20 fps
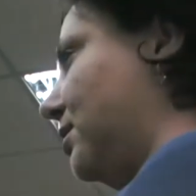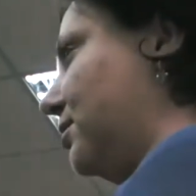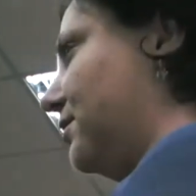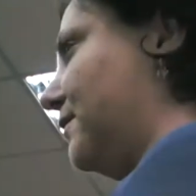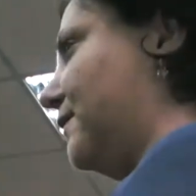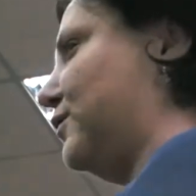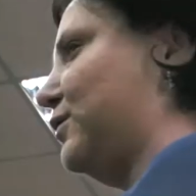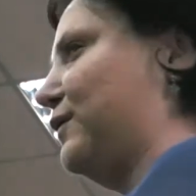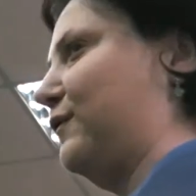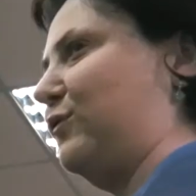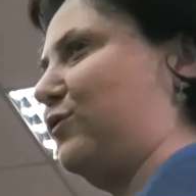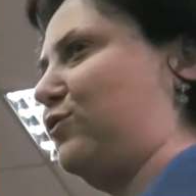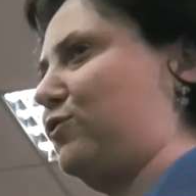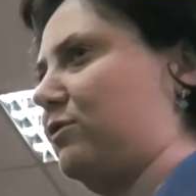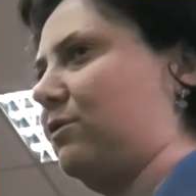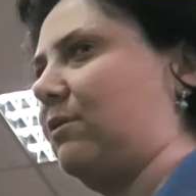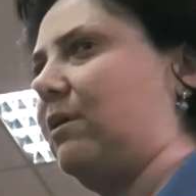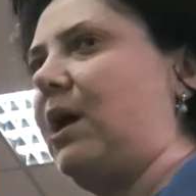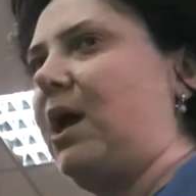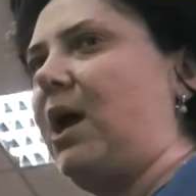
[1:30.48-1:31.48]
это все равно,
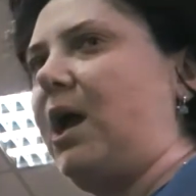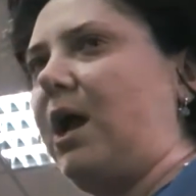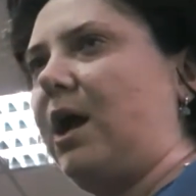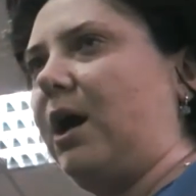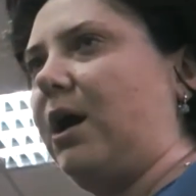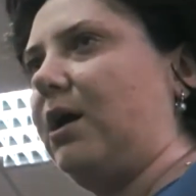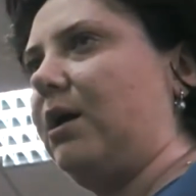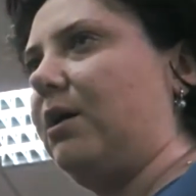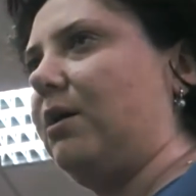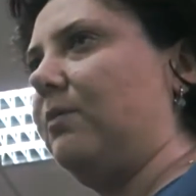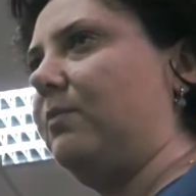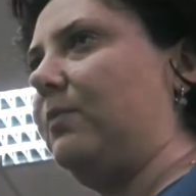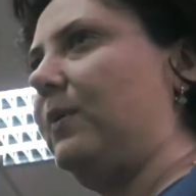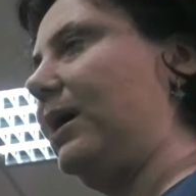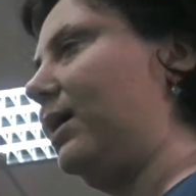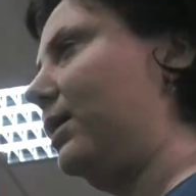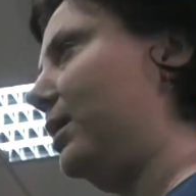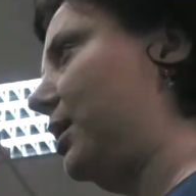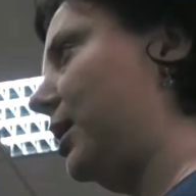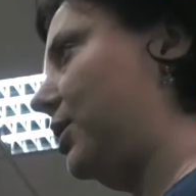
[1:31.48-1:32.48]
что э,
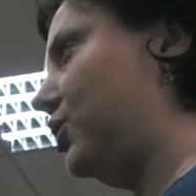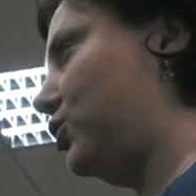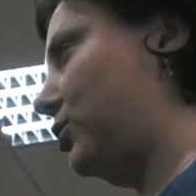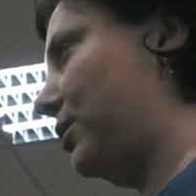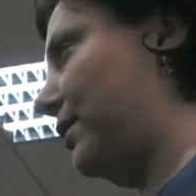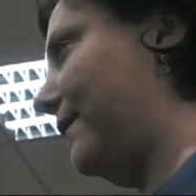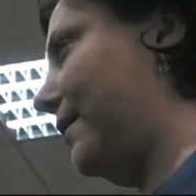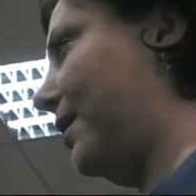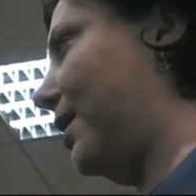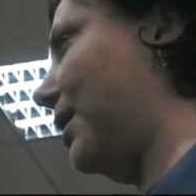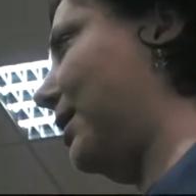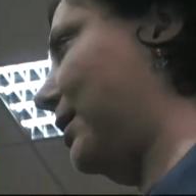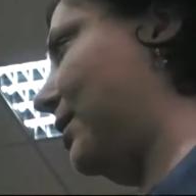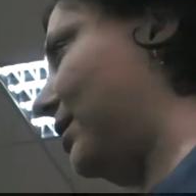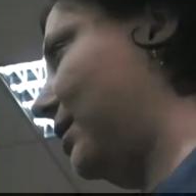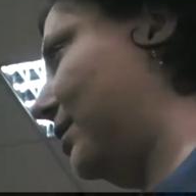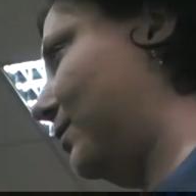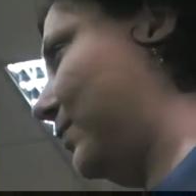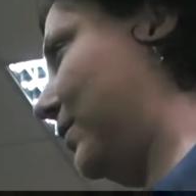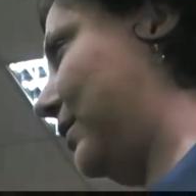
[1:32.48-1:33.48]
белый я человек или
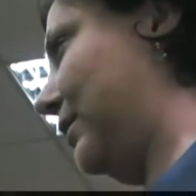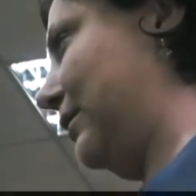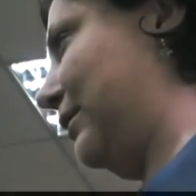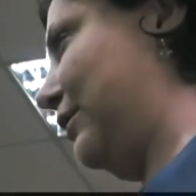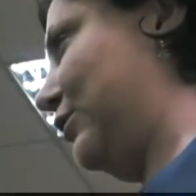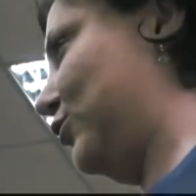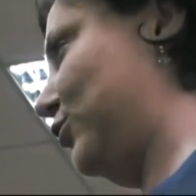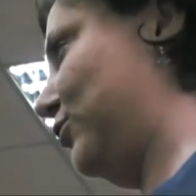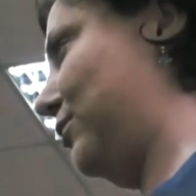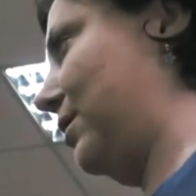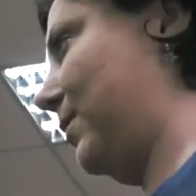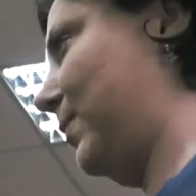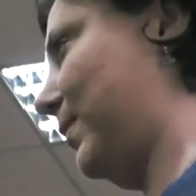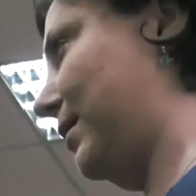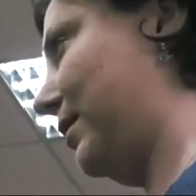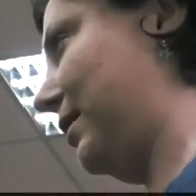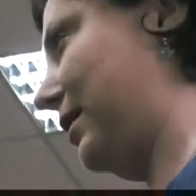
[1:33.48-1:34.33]
нет, принадлежу я к белой